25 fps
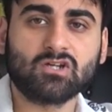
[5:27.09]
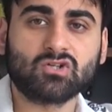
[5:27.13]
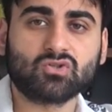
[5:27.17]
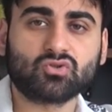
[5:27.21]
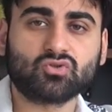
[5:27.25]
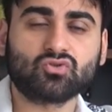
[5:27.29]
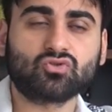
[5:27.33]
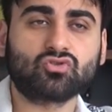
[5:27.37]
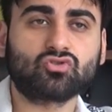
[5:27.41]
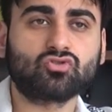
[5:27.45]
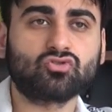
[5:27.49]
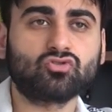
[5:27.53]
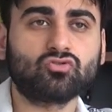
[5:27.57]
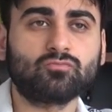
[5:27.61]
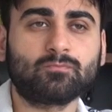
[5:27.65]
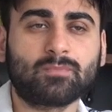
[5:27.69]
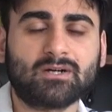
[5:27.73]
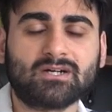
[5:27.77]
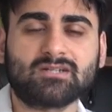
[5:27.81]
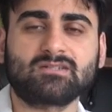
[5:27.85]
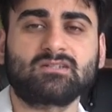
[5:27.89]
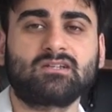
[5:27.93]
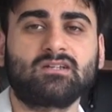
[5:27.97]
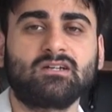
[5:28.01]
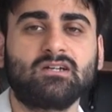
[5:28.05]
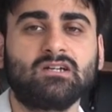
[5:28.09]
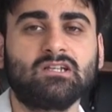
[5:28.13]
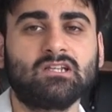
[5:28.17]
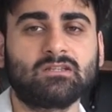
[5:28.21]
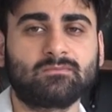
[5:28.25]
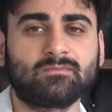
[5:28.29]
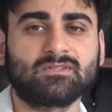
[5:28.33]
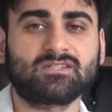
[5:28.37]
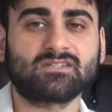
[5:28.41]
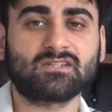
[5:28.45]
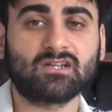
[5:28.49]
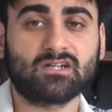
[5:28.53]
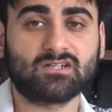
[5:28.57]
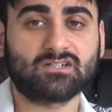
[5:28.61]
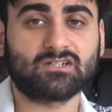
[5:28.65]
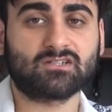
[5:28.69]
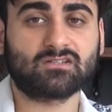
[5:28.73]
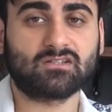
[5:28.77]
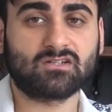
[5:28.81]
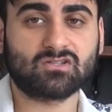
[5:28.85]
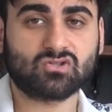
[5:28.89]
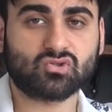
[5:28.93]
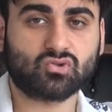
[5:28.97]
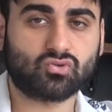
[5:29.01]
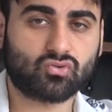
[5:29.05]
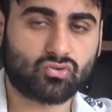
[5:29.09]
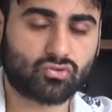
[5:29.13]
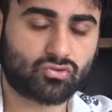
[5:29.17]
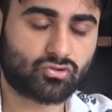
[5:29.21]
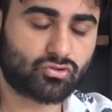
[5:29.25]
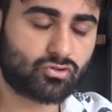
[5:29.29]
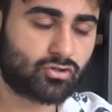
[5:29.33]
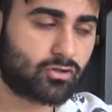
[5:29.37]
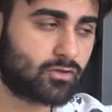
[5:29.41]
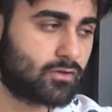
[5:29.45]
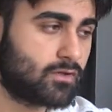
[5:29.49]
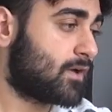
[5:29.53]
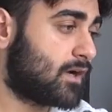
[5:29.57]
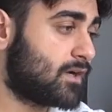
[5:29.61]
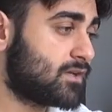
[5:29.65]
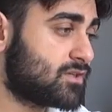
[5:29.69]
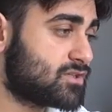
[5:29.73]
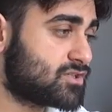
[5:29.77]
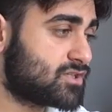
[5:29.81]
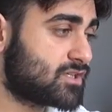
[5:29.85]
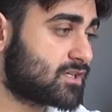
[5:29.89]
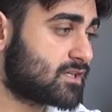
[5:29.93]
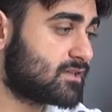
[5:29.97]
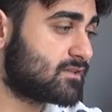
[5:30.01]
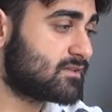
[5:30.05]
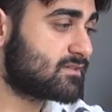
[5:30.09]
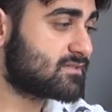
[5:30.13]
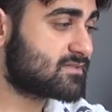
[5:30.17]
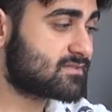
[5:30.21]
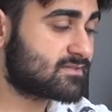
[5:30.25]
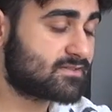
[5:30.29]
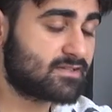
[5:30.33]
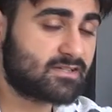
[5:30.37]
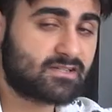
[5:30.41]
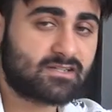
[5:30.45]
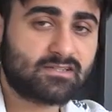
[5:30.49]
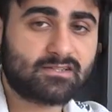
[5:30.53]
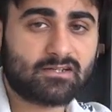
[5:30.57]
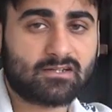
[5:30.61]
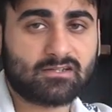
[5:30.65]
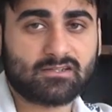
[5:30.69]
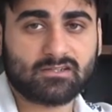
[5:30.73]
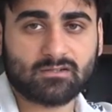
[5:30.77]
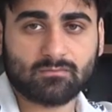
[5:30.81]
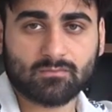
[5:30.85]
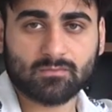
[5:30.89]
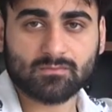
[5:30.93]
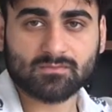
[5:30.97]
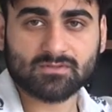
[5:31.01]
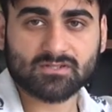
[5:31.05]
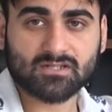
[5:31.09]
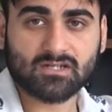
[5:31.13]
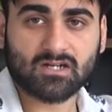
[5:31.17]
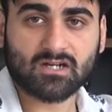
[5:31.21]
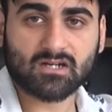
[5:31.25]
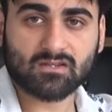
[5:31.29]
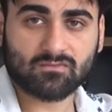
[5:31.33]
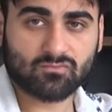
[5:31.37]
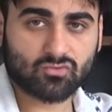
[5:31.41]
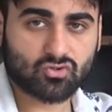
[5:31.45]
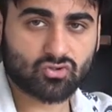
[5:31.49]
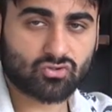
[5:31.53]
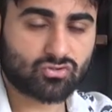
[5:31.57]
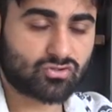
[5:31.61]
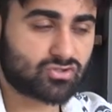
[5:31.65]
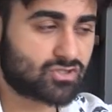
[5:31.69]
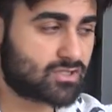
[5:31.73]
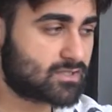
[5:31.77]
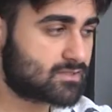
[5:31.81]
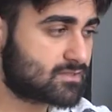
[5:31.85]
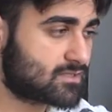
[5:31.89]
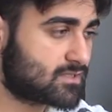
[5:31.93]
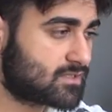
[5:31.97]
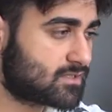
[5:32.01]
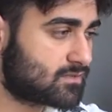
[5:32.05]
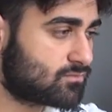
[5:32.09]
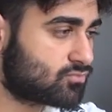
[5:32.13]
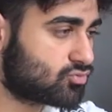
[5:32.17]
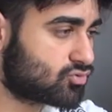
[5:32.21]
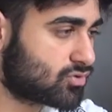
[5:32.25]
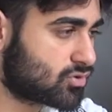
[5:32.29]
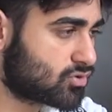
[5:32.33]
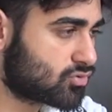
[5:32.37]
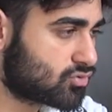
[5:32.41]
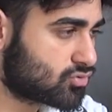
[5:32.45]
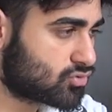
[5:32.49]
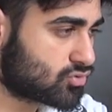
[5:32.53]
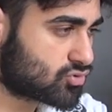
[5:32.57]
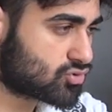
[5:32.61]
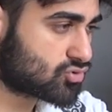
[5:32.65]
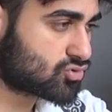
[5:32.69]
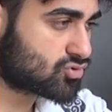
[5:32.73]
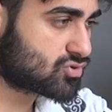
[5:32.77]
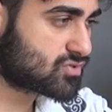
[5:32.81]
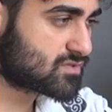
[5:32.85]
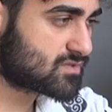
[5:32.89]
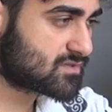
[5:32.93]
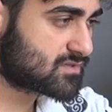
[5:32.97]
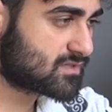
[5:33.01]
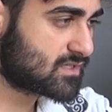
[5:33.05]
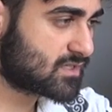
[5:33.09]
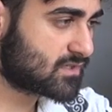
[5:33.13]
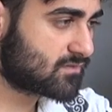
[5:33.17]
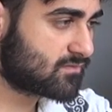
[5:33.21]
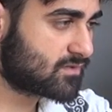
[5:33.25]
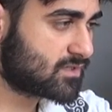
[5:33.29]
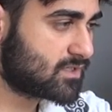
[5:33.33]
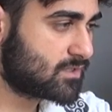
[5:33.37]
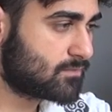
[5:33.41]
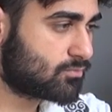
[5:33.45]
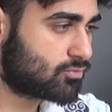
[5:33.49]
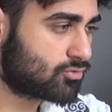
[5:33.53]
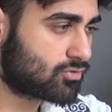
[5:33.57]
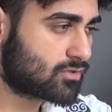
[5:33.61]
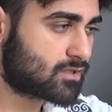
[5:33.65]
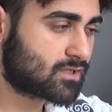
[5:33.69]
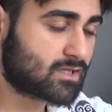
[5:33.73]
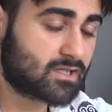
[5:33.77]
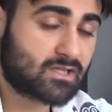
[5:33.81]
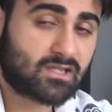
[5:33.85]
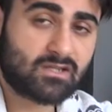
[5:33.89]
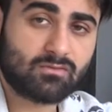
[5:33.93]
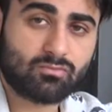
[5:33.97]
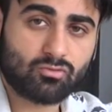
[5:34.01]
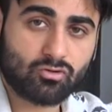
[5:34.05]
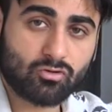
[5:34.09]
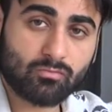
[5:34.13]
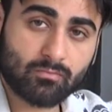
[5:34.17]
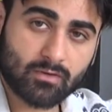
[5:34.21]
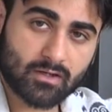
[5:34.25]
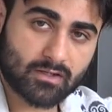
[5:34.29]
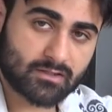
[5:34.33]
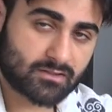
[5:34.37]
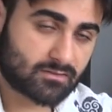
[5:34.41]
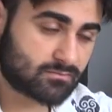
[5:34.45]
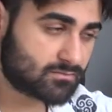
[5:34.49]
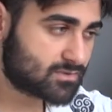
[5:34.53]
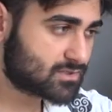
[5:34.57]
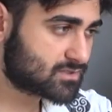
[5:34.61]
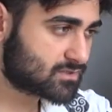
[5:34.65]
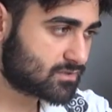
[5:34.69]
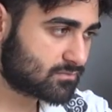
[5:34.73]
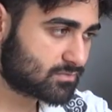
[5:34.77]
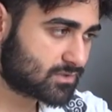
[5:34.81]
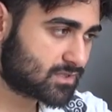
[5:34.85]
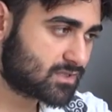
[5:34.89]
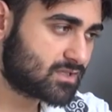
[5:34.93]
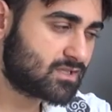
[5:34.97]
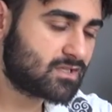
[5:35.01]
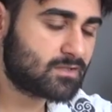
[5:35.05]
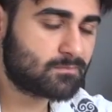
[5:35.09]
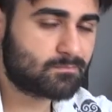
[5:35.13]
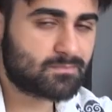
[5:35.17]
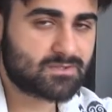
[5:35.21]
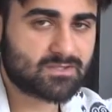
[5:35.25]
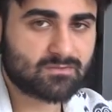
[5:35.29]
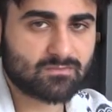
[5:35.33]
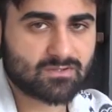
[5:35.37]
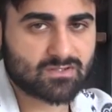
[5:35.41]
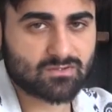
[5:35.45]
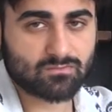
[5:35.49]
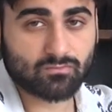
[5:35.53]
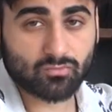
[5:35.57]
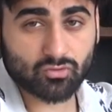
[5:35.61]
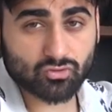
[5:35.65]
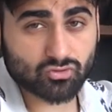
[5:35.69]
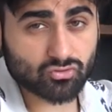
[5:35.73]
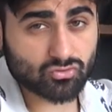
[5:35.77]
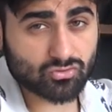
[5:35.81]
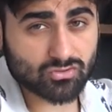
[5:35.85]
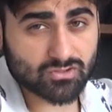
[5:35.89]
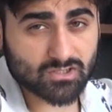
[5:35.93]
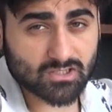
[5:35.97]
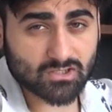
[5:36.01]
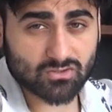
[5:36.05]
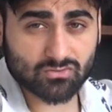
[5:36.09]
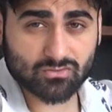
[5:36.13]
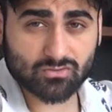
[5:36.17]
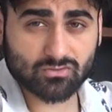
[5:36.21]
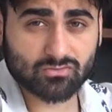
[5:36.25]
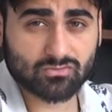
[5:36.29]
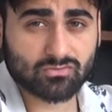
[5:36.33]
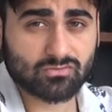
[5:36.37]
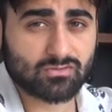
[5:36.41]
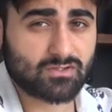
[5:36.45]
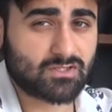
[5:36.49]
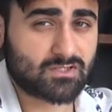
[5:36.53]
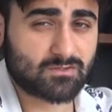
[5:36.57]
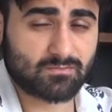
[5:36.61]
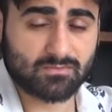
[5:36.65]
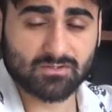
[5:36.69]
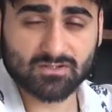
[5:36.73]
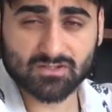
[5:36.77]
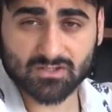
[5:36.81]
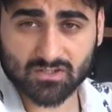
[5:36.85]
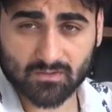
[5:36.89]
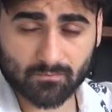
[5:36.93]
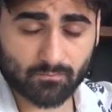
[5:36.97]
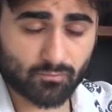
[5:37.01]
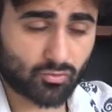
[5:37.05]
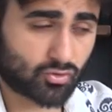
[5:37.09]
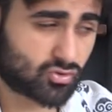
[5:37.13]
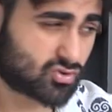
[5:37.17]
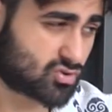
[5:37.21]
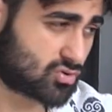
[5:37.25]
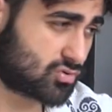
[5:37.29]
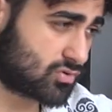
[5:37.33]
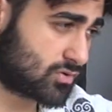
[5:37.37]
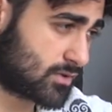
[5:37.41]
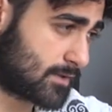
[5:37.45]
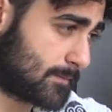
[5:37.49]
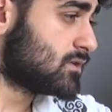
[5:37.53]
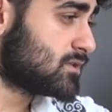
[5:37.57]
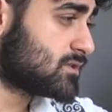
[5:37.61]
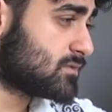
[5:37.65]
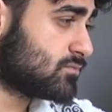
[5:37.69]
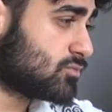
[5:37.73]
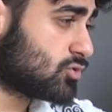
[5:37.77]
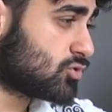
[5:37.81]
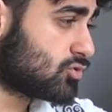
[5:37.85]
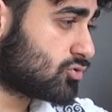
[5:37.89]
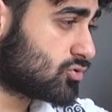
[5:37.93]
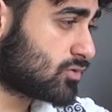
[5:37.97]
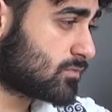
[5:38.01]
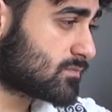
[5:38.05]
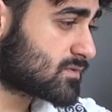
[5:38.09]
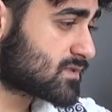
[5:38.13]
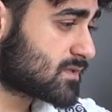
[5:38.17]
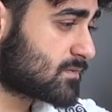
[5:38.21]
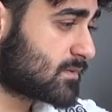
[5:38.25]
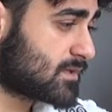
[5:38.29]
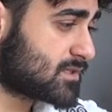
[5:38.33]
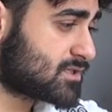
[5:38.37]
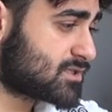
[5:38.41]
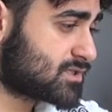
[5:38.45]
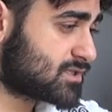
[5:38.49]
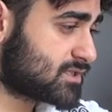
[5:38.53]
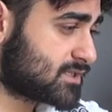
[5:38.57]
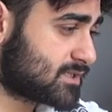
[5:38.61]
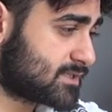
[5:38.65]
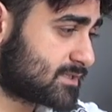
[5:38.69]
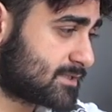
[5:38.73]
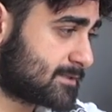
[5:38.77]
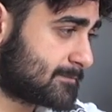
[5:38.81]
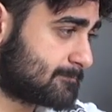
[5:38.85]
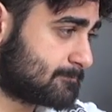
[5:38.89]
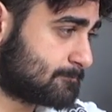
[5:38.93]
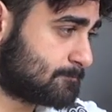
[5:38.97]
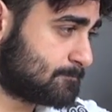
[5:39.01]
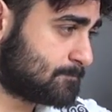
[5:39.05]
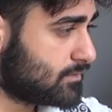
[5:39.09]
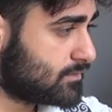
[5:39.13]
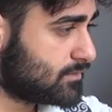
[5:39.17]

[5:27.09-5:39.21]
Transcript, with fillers: Çünkü bazen hayal etmesi gerçekten zor oluyor. Aynı şekilde stack'i de anlamamıza yardımcı olacak. Zaten burada görüyorsunuz stack ve heap olarak iki bölüme ayrılmış. Tabii ki heap bizim için boş olacak çünkü hiçbir iş yapmıyoruz orada. Şimdi kodumuza başlayalım.